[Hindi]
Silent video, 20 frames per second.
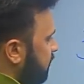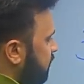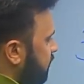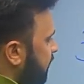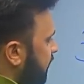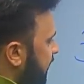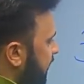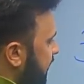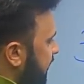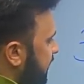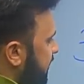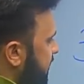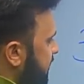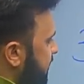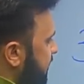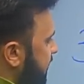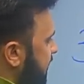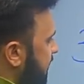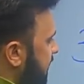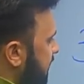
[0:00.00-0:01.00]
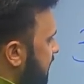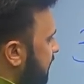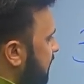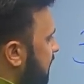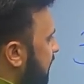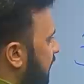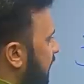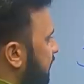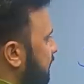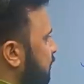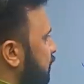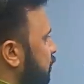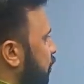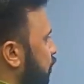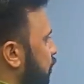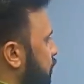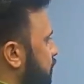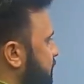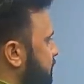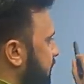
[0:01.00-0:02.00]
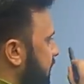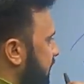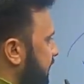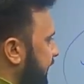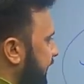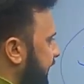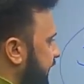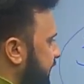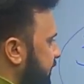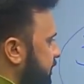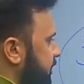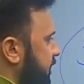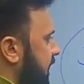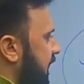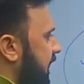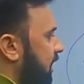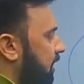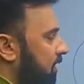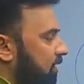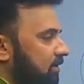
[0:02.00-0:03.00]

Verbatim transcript: ये इंडिया का टोटल एरिया